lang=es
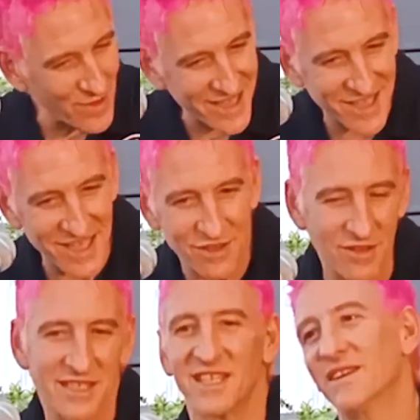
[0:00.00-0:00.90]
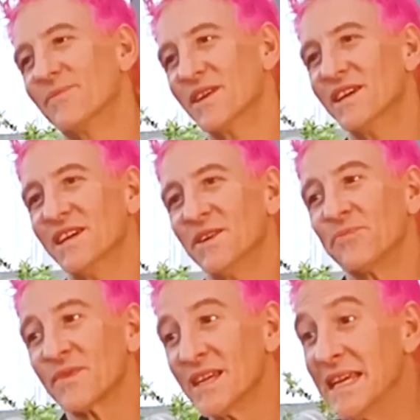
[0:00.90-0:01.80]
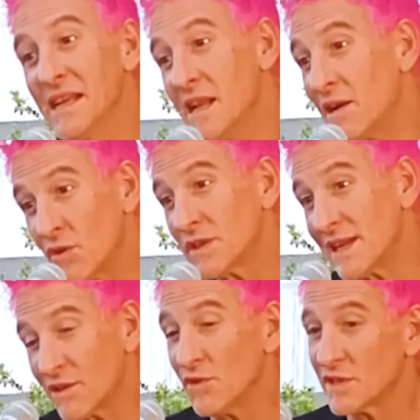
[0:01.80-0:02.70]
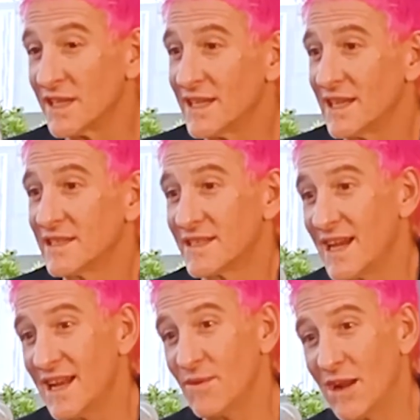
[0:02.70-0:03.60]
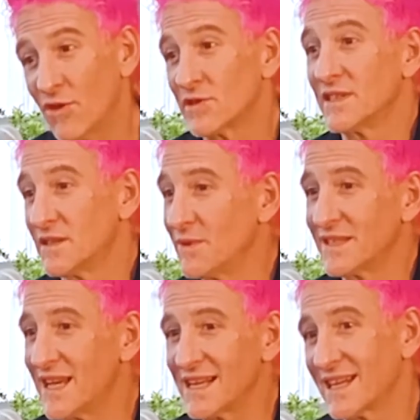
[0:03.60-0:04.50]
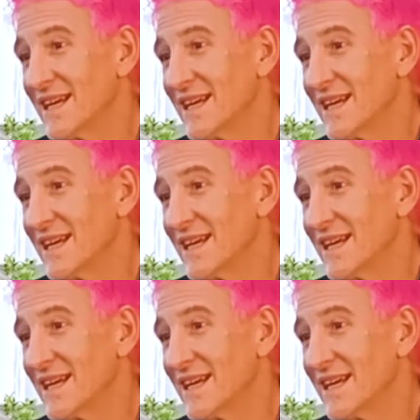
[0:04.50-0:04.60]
completito, así. Y la otra cosa está el valor sentimental,